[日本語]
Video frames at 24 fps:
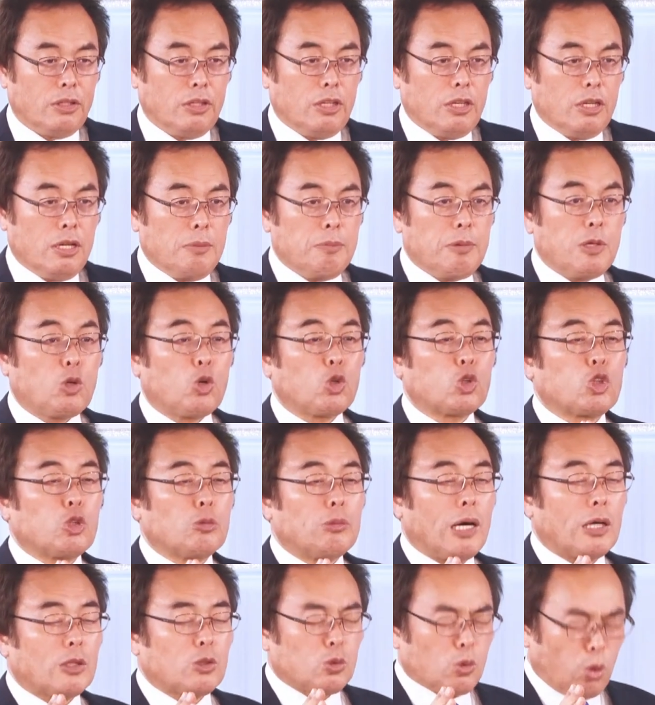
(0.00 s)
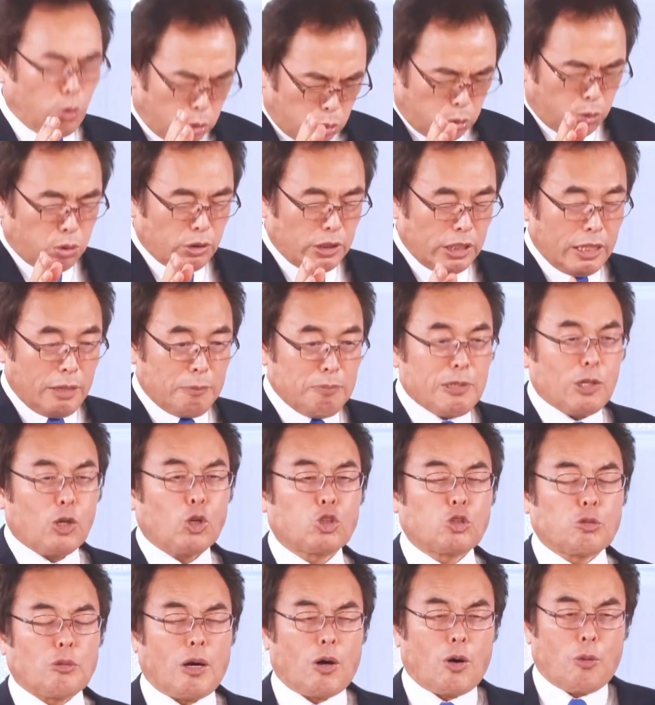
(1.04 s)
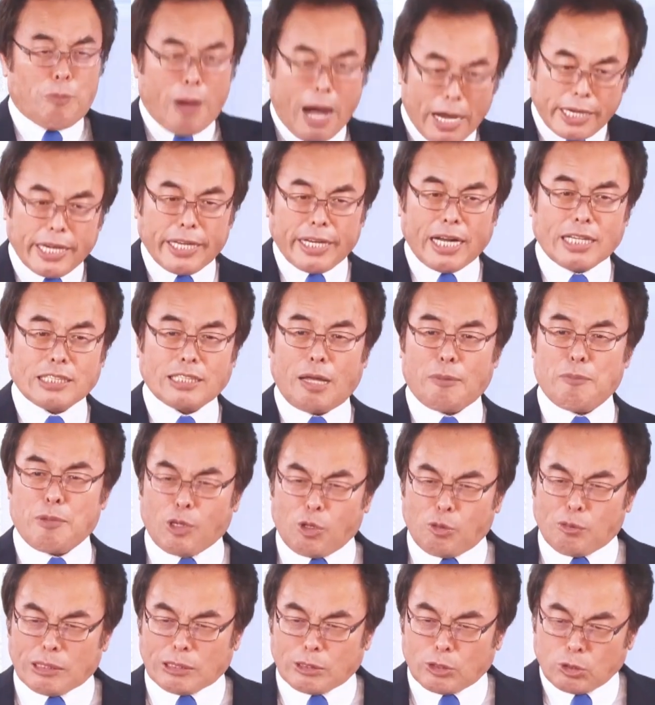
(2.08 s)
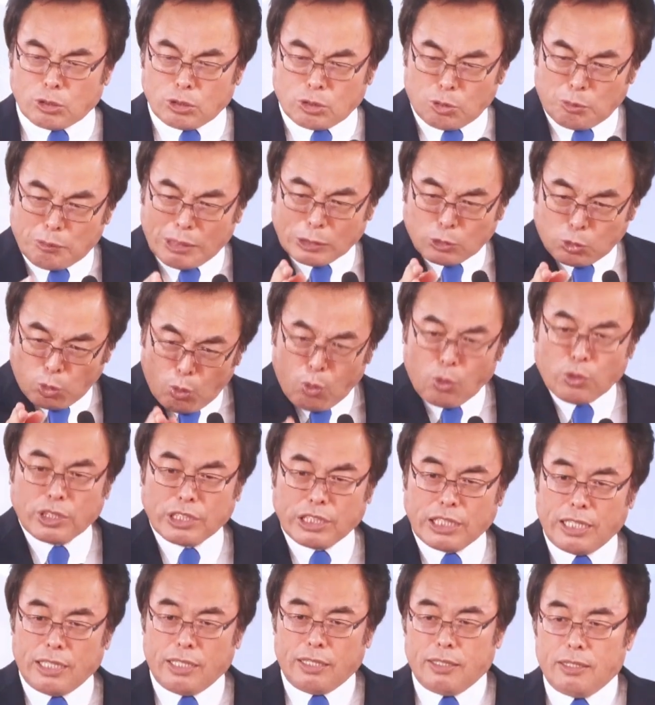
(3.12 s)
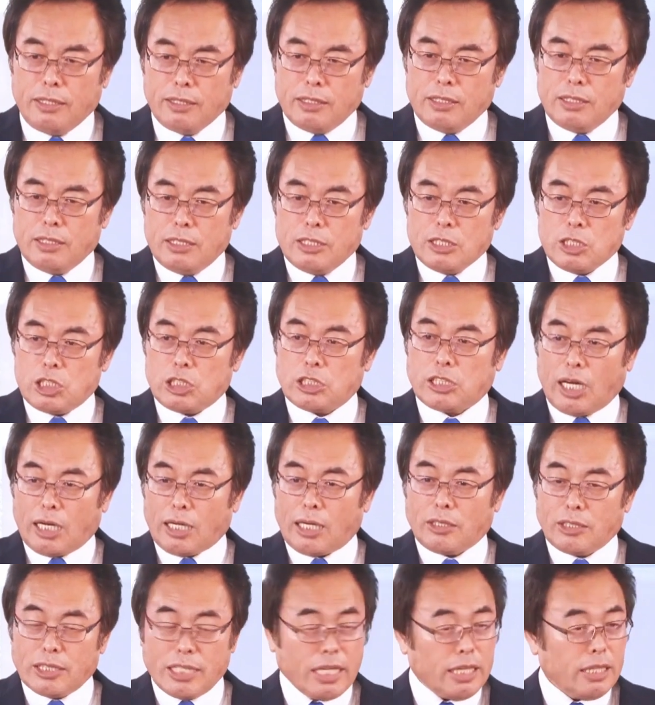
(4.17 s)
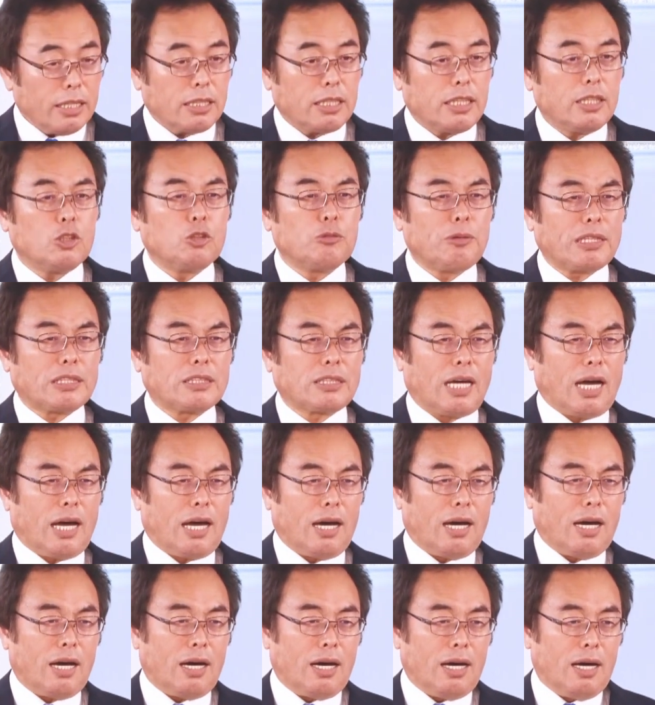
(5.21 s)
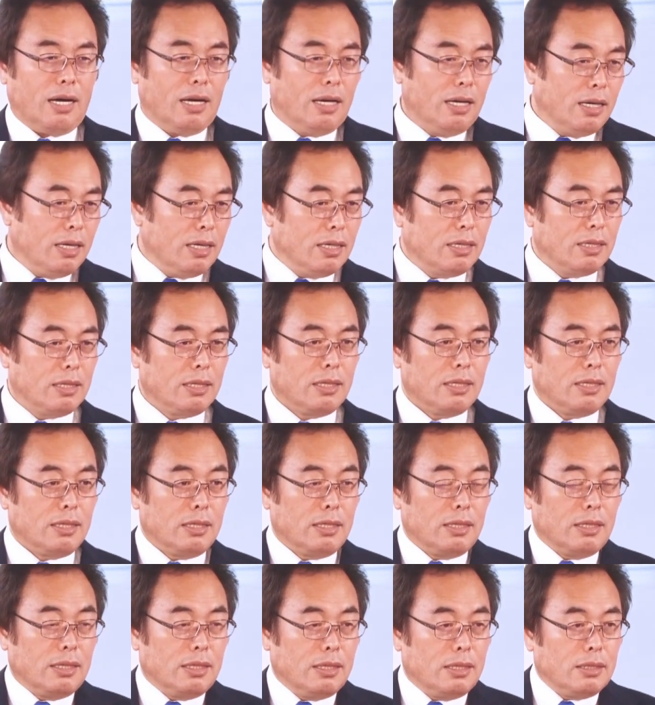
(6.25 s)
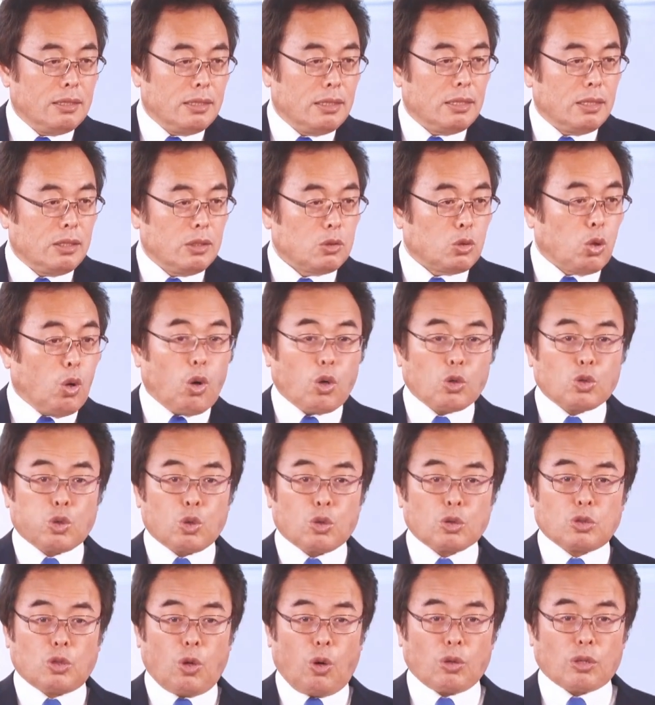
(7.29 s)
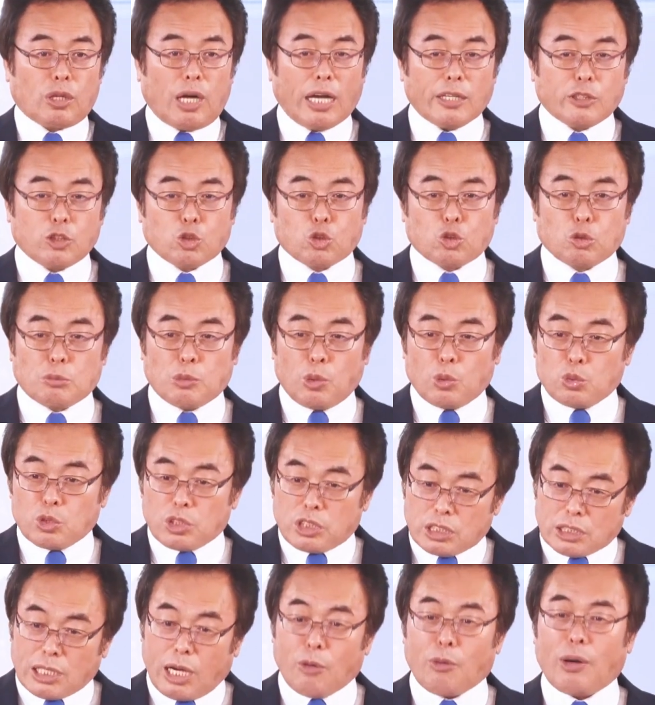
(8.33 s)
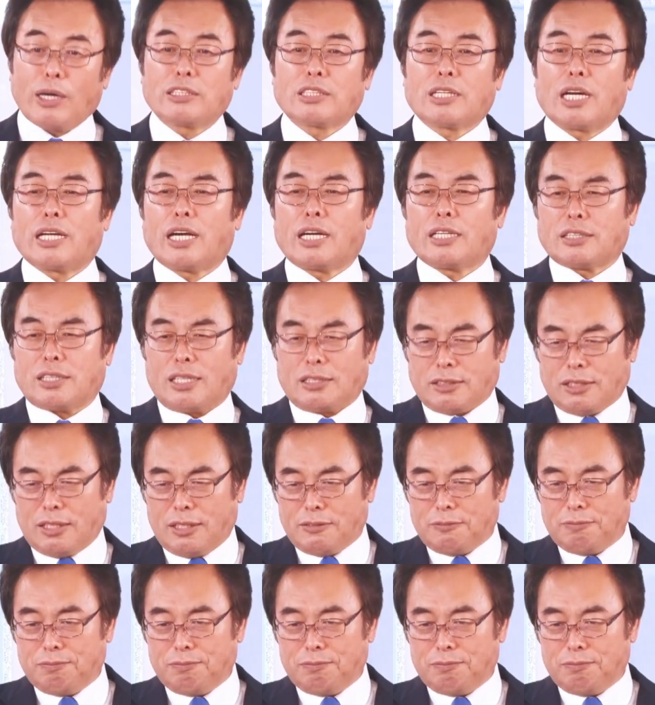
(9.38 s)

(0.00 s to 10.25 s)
見事は通りに見事は曲げないで見事は通りに従い切るべきだそうすると家族も失うはずがなかったはずなの